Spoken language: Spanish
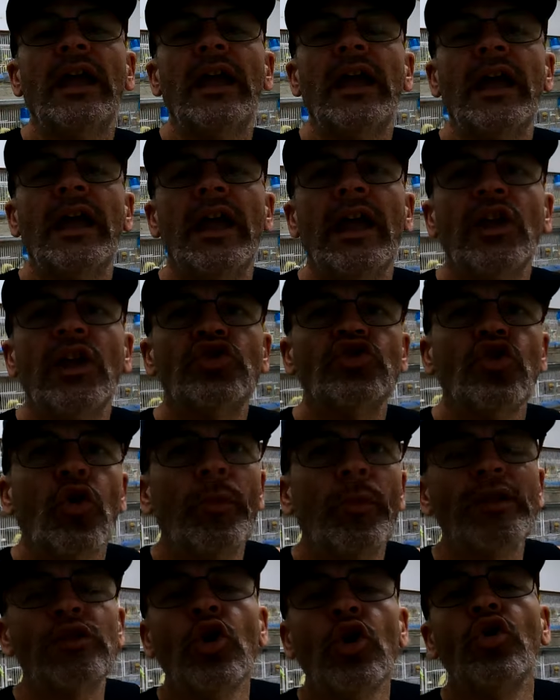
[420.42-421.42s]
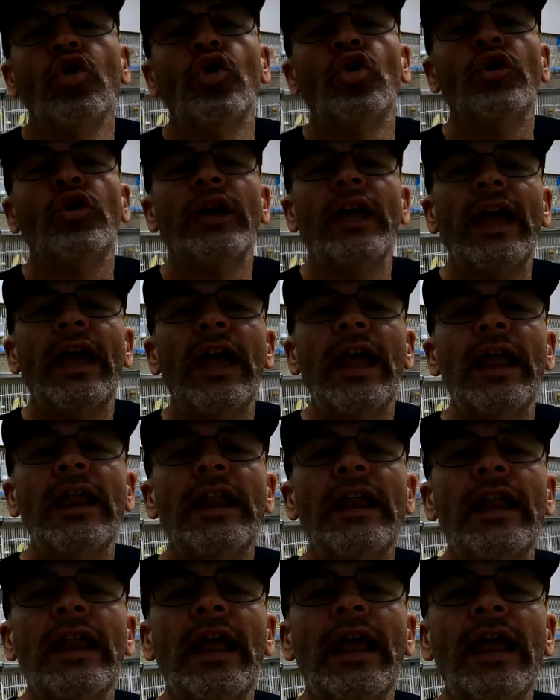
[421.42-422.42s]
eh, sobre todo
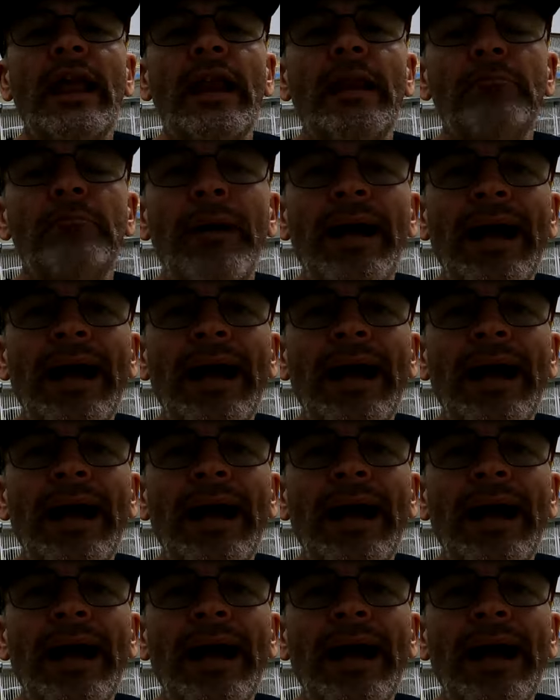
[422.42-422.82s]
en,